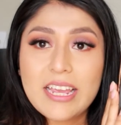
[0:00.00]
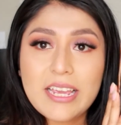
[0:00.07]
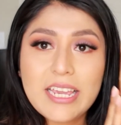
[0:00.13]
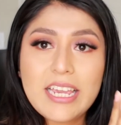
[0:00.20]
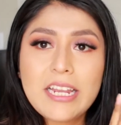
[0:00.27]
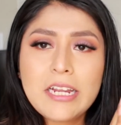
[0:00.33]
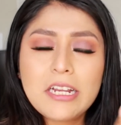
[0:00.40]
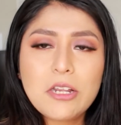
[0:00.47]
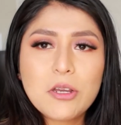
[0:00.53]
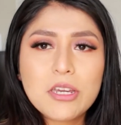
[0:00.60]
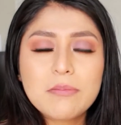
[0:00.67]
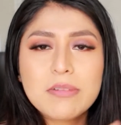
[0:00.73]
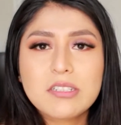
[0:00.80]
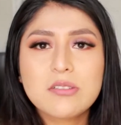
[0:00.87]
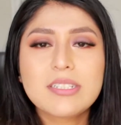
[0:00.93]
Y lo
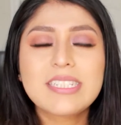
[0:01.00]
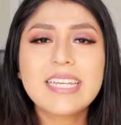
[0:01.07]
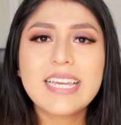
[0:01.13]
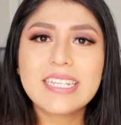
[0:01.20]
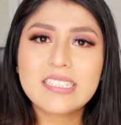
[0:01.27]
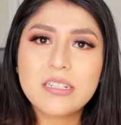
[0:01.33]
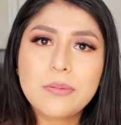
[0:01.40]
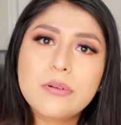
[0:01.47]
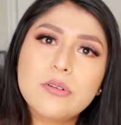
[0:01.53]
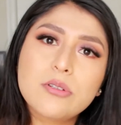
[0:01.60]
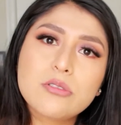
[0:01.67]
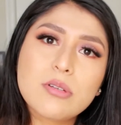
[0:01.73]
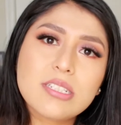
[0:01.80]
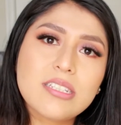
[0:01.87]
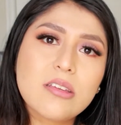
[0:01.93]
que pasó es que este
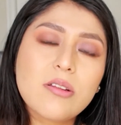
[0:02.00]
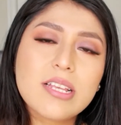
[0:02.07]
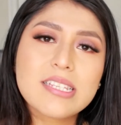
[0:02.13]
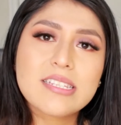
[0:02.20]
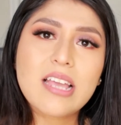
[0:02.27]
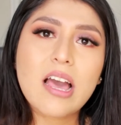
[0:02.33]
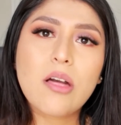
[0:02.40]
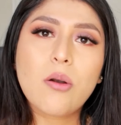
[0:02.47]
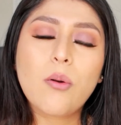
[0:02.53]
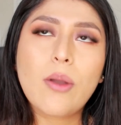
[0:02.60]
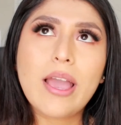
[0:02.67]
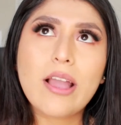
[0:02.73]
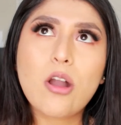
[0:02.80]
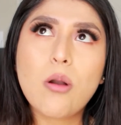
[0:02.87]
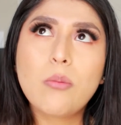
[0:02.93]
producto ha sido
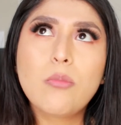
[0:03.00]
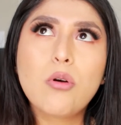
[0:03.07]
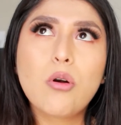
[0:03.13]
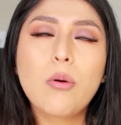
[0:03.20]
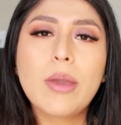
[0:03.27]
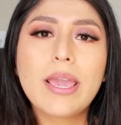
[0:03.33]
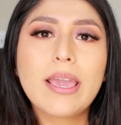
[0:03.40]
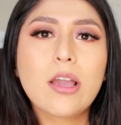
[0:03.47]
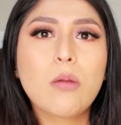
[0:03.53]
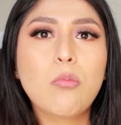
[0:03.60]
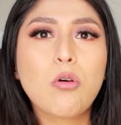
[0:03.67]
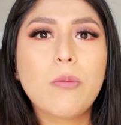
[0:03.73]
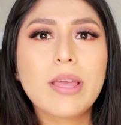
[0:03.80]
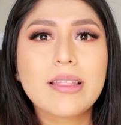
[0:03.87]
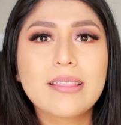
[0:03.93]
lanzado como, eh,
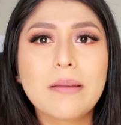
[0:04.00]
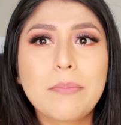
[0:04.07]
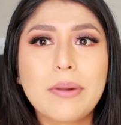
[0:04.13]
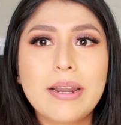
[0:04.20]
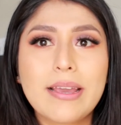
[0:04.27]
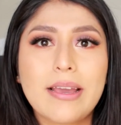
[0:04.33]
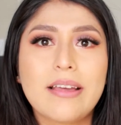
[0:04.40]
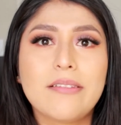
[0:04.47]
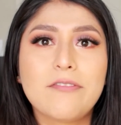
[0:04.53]
como venta para